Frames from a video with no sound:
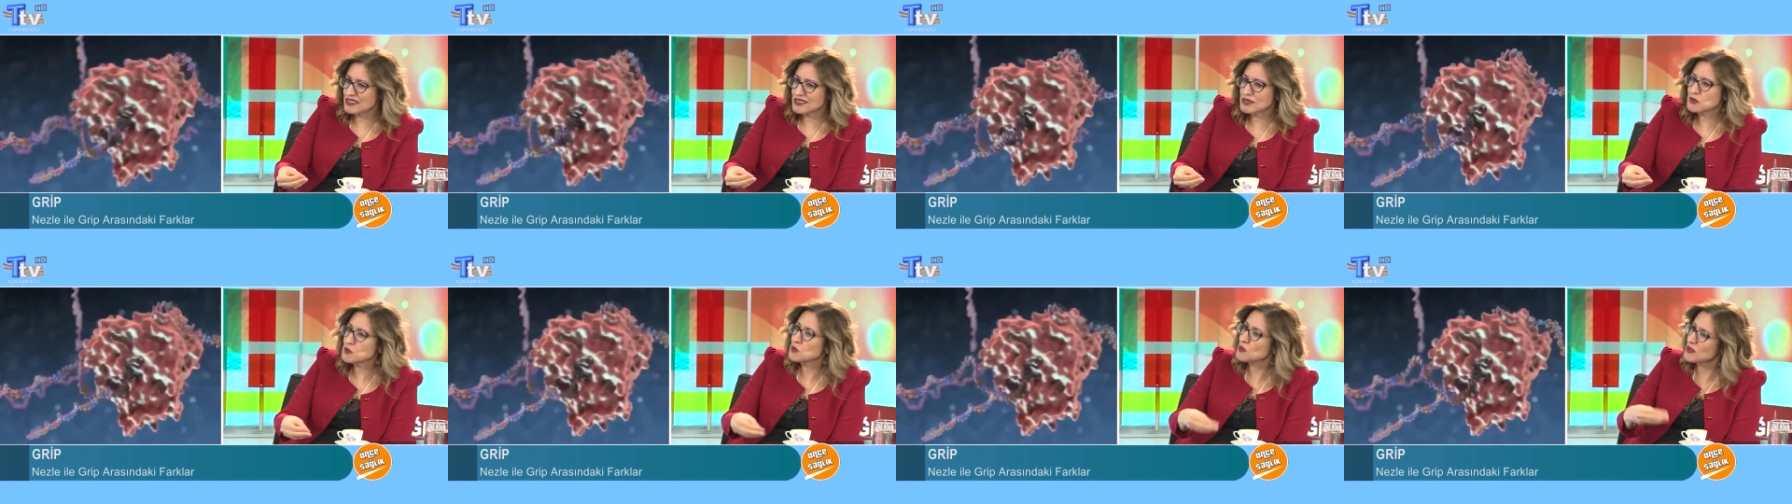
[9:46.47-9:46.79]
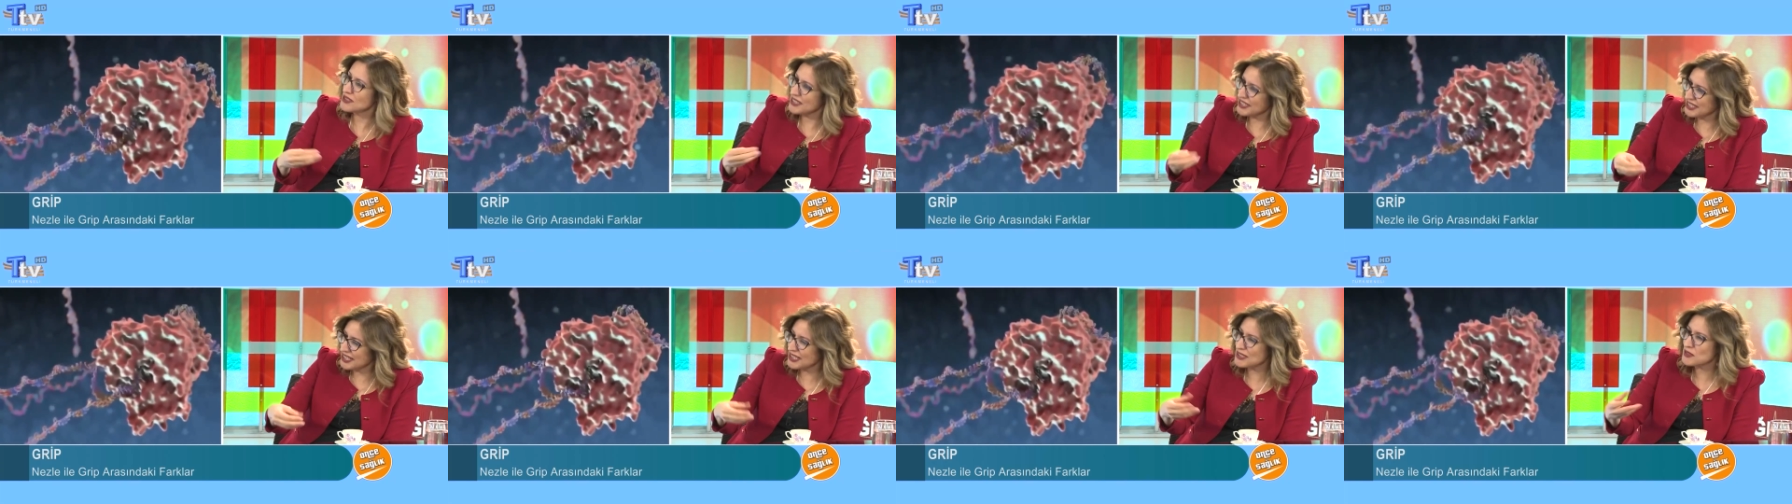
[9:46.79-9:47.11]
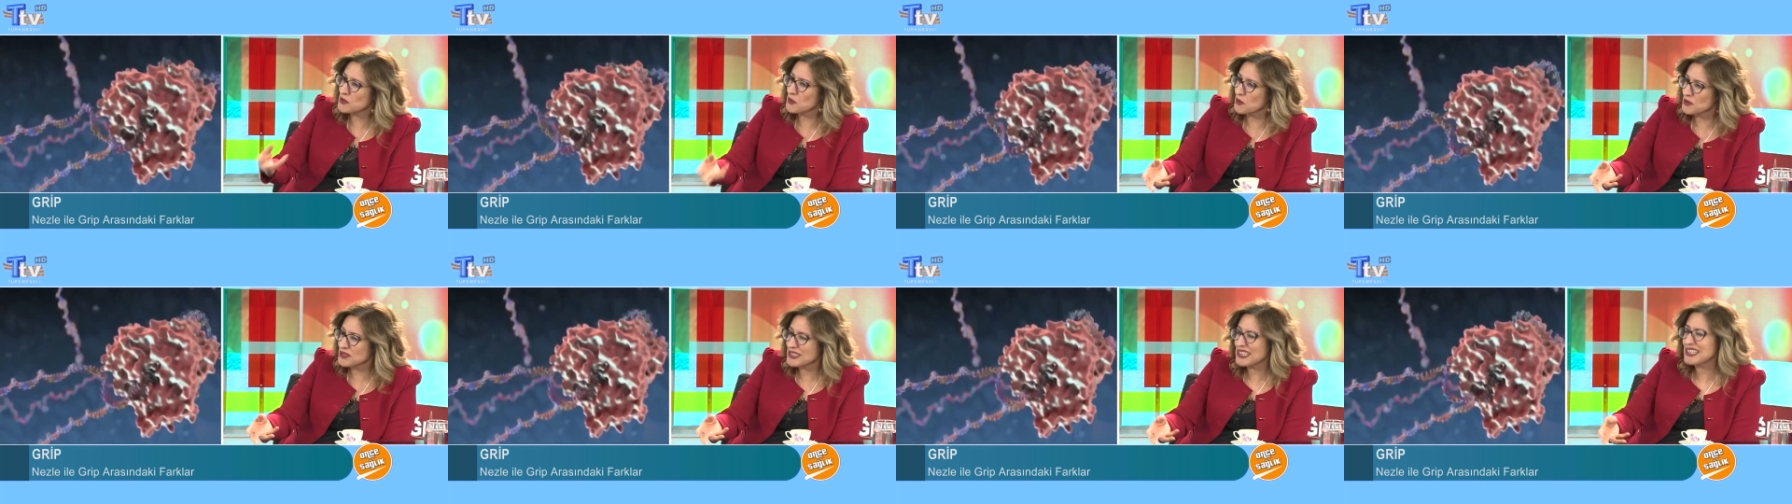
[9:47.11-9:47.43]

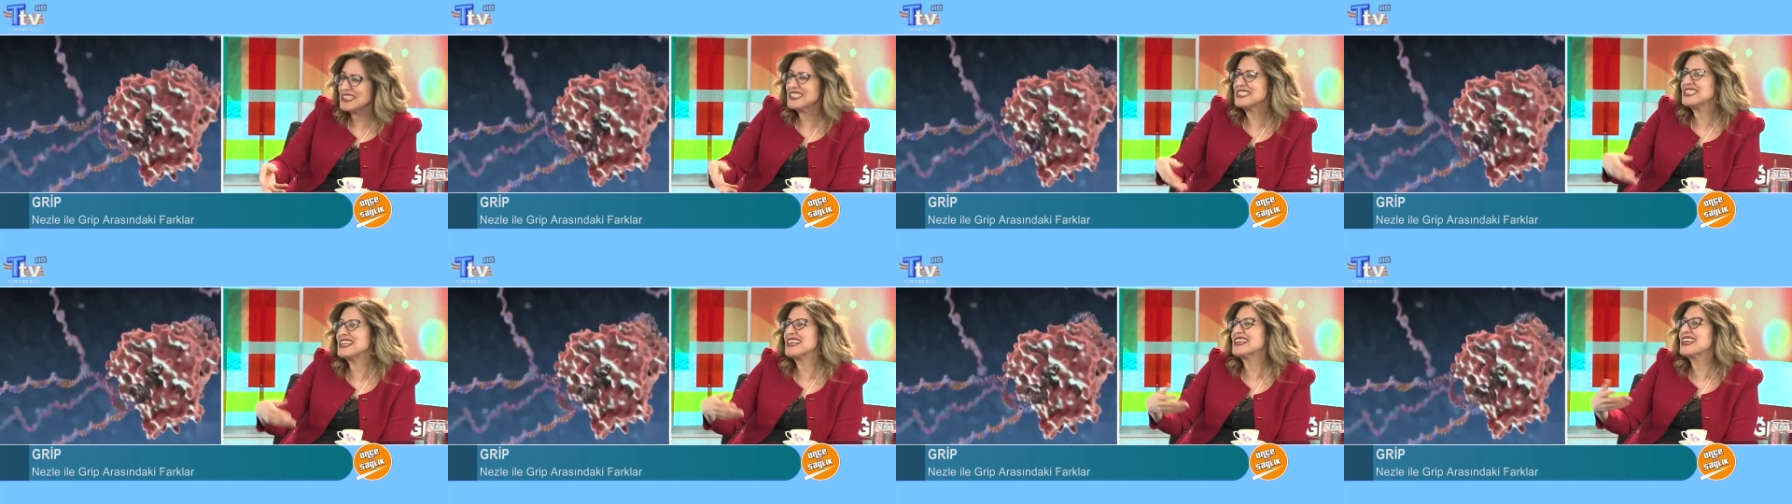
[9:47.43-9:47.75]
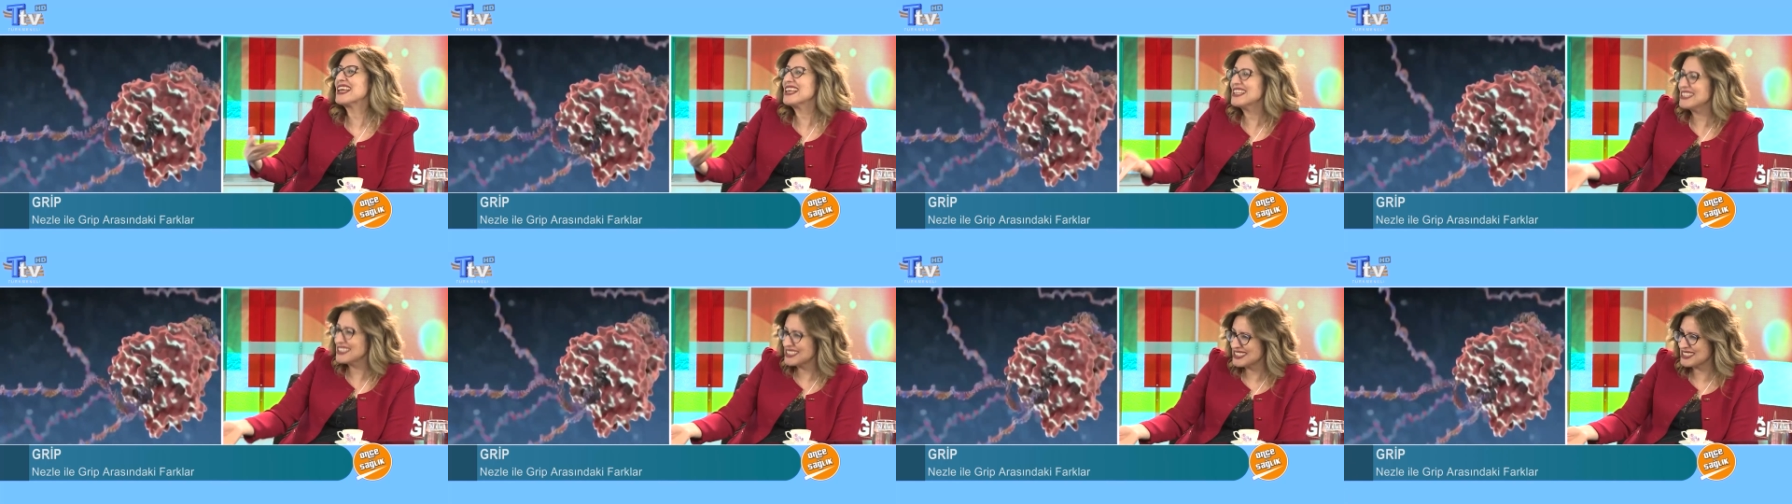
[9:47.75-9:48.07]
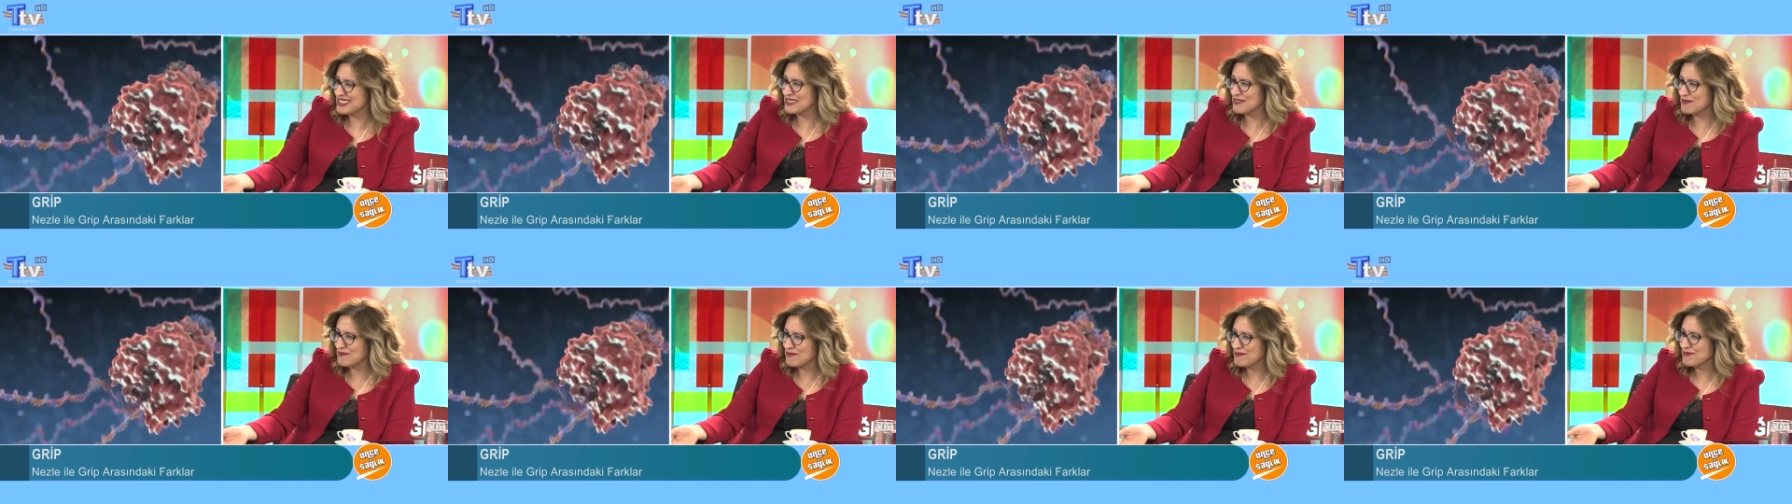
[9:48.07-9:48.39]
sürünerek de olsa işe
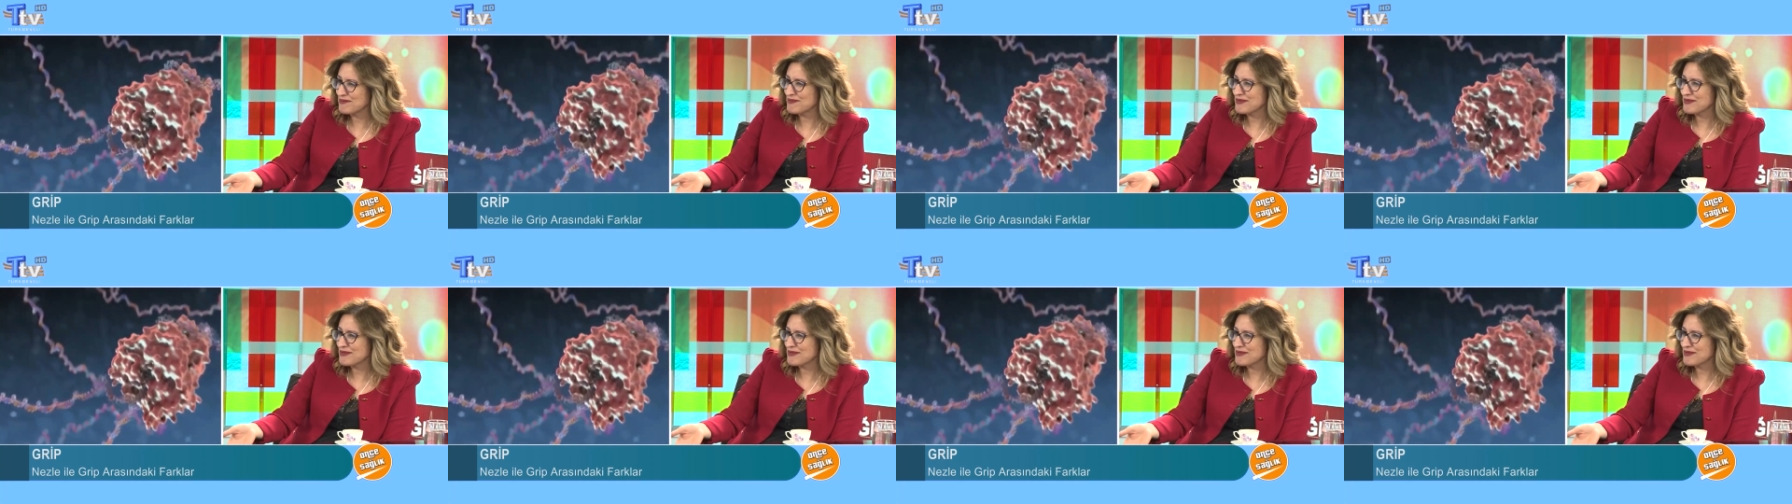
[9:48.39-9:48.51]
gelirsin.